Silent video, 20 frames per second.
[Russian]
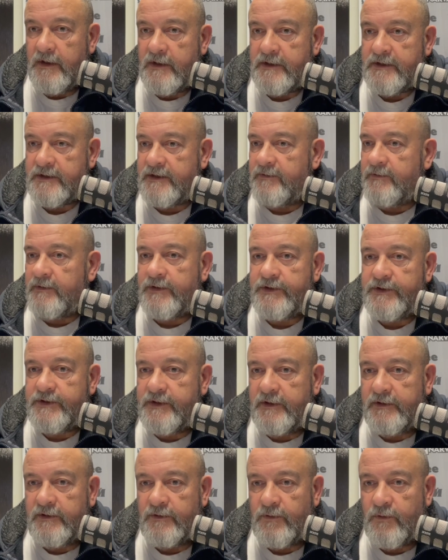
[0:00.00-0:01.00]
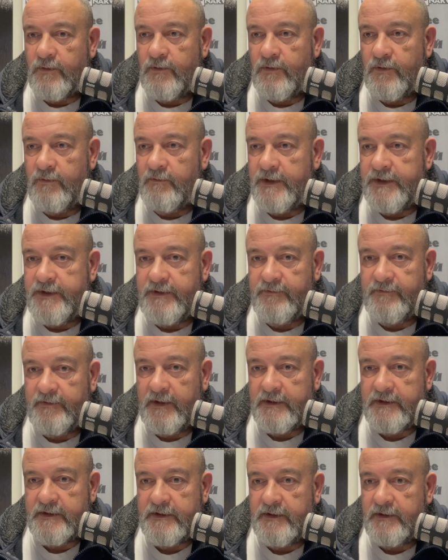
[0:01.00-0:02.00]
совершенно другой
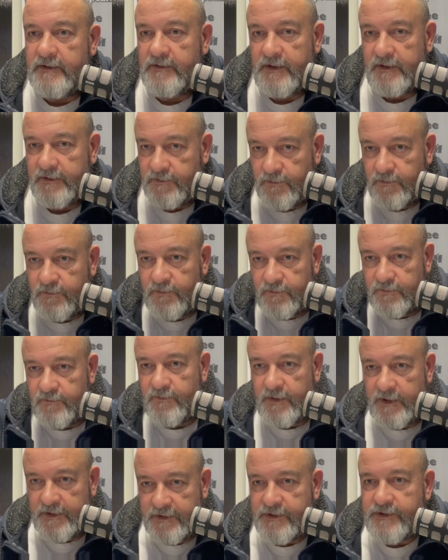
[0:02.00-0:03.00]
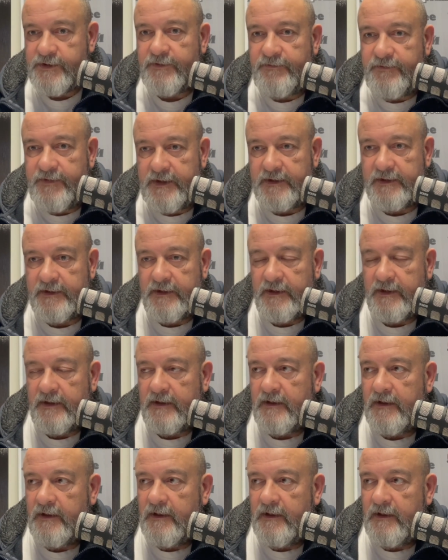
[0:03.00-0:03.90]
мотивацией. Это, ну, это же видно,